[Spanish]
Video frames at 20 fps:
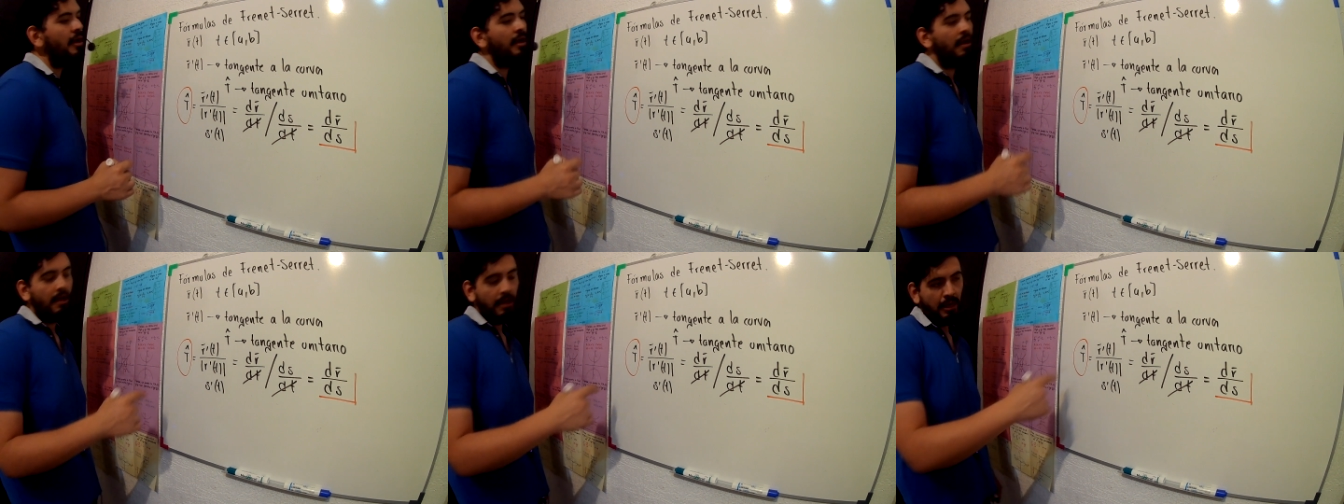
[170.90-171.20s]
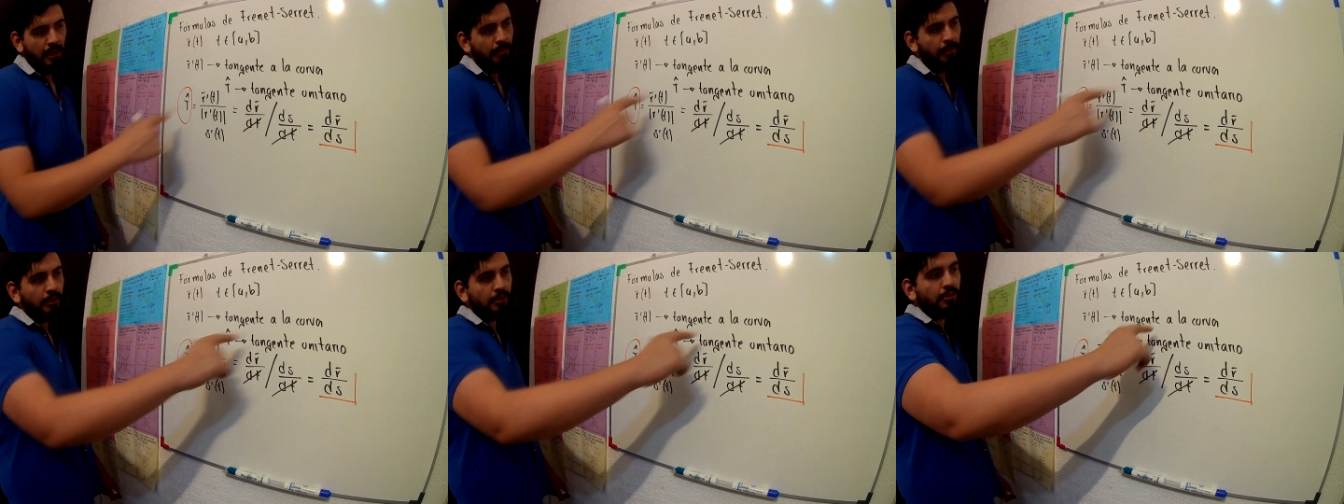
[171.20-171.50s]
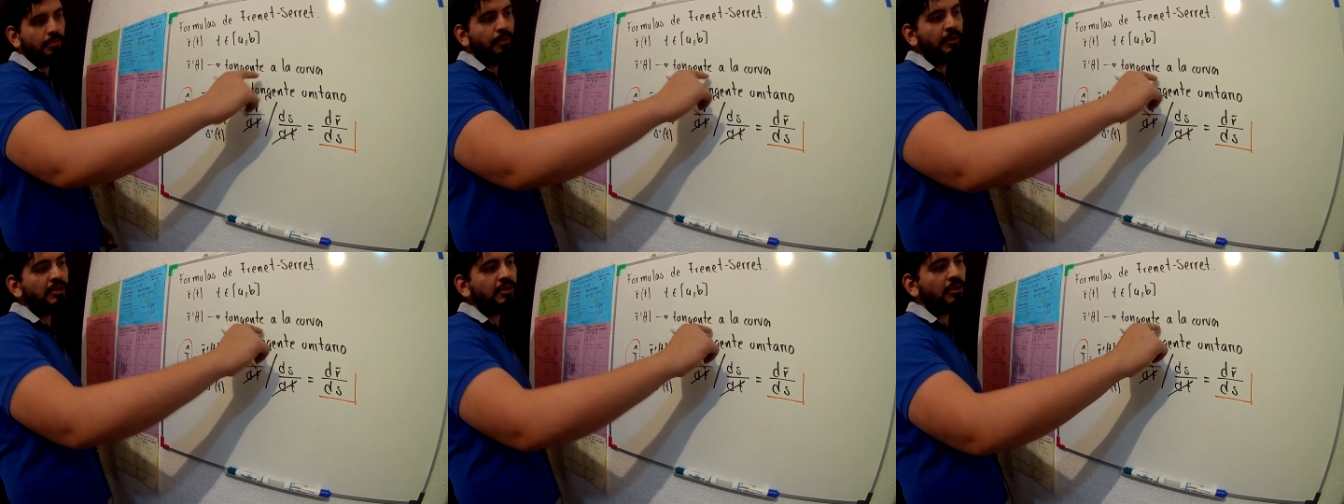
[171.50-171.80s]
que por
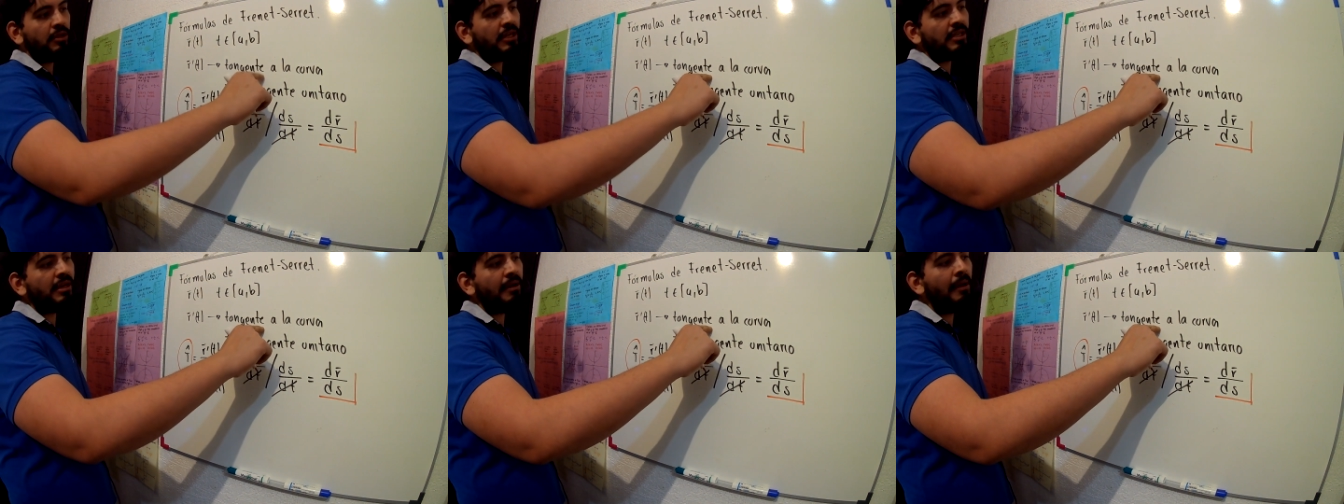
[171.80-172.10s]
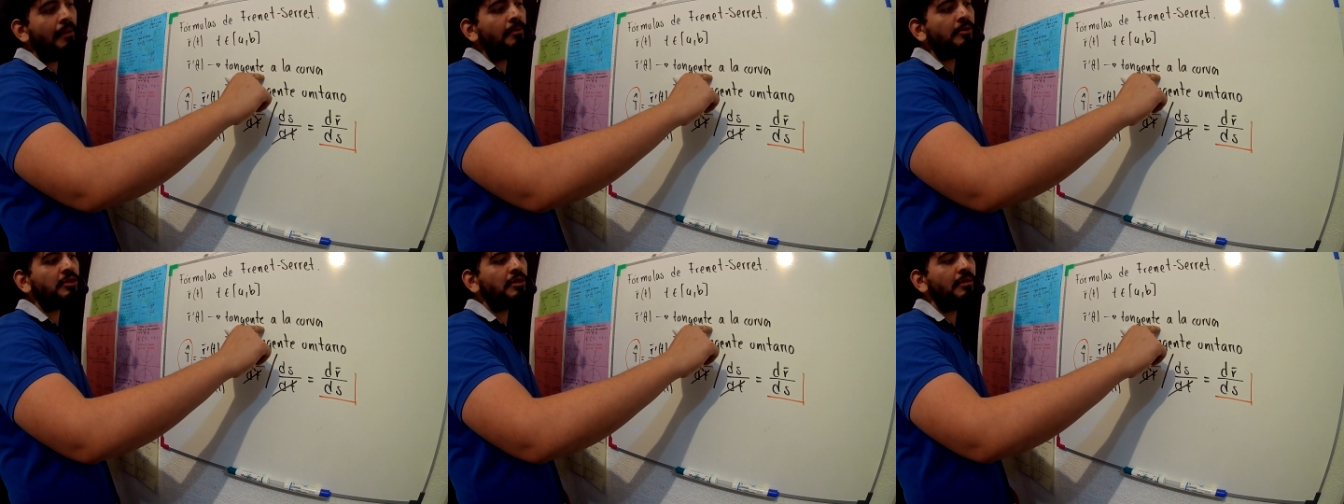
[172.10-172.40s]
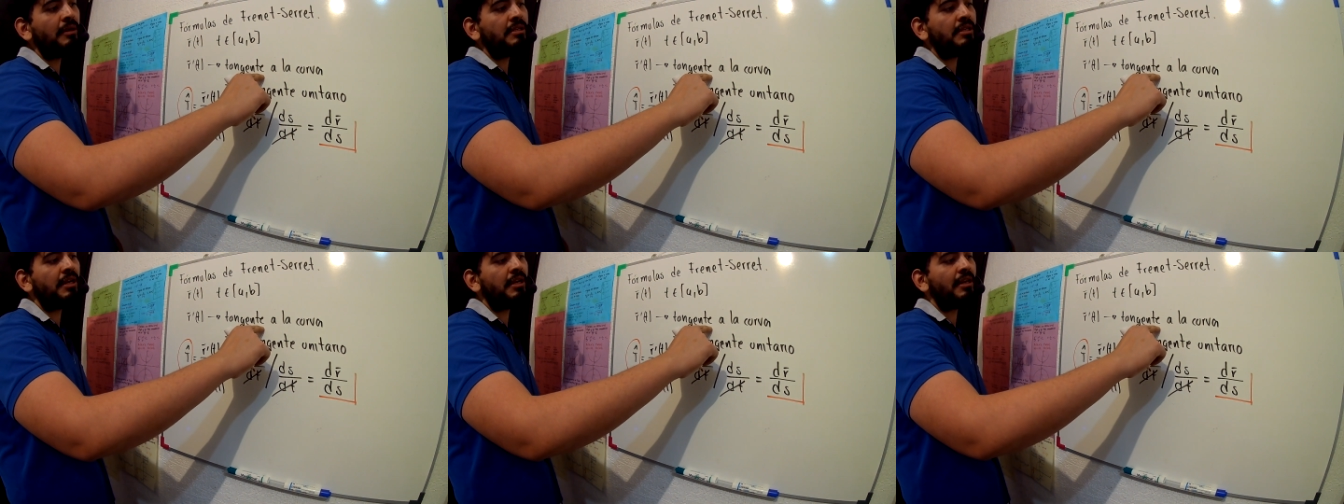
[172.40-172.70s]
supuesto ya sabíamos iba a
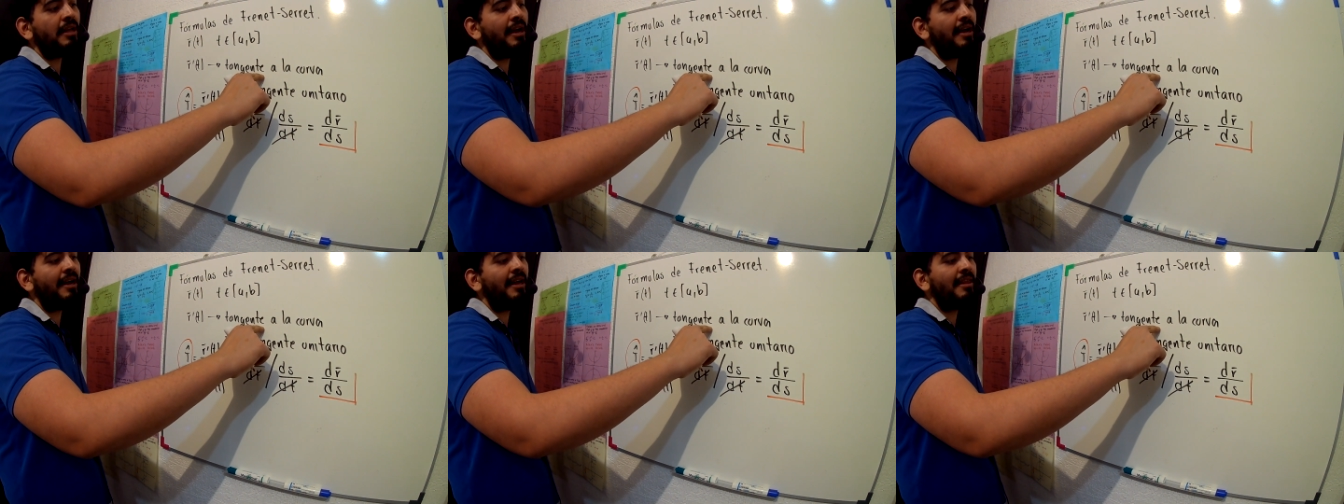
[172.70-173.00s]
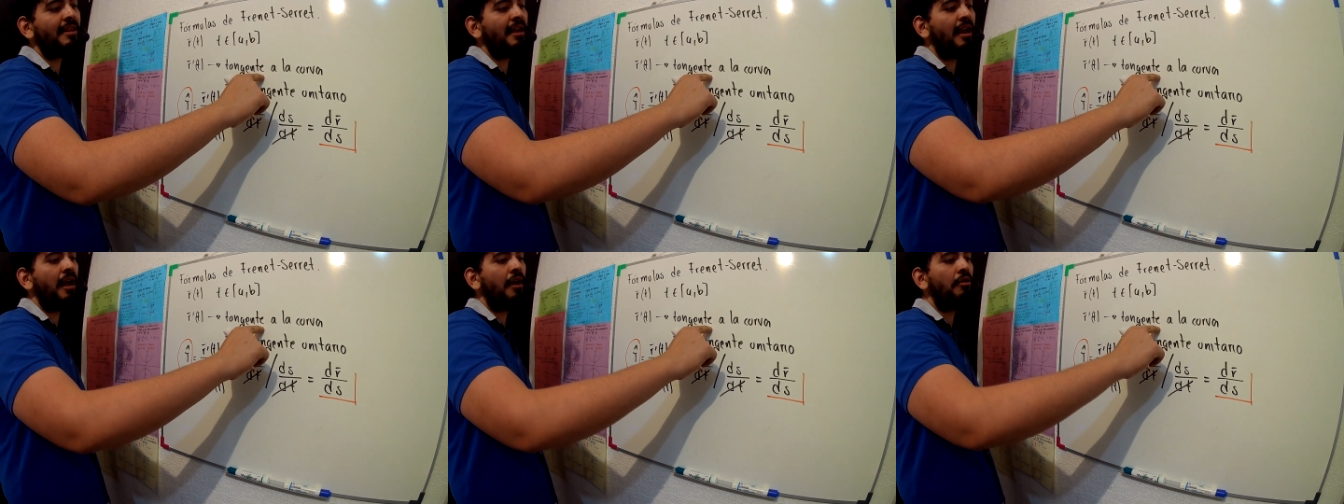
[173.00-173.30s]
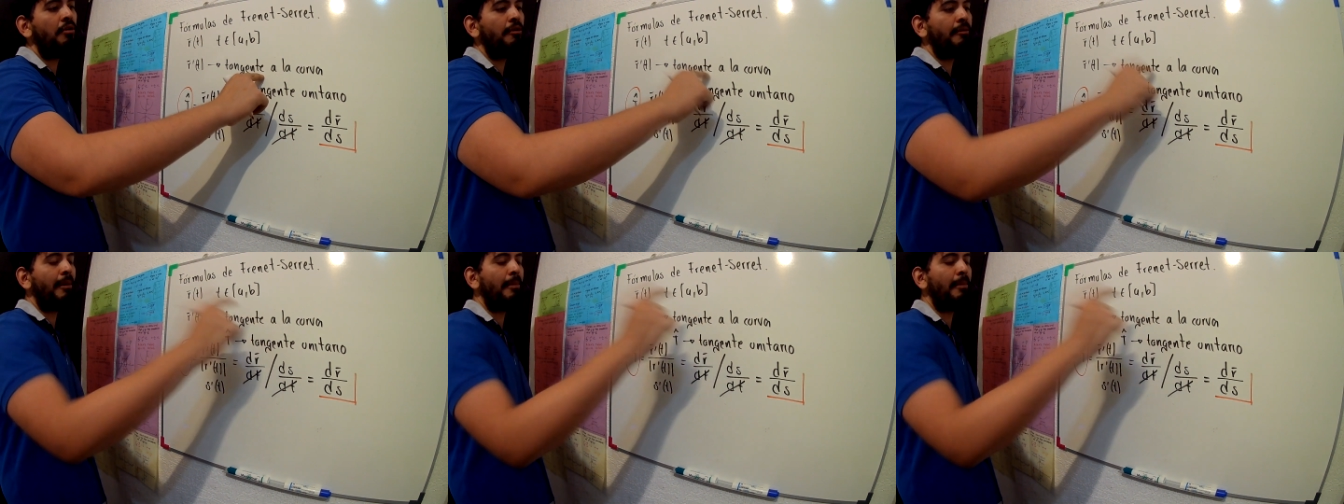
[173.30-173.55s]
ser tangente a la curva,